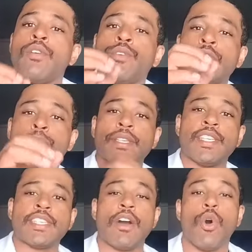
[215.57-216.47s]
Você
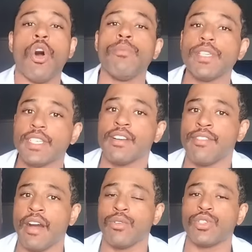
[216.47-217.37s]
precisa
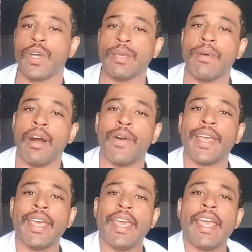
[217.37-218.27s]
observar o seu animal.
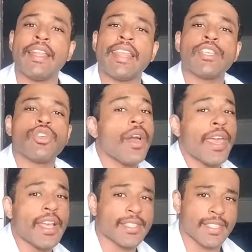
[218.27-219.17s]
Ele tem só
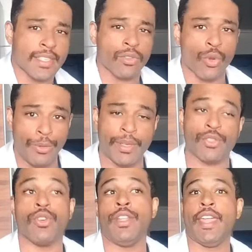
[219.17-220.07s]
esse sintoma,
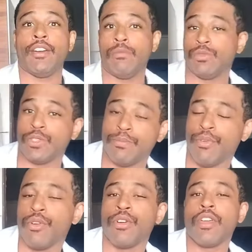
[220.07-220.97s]
só, né? Como se fosse pouco.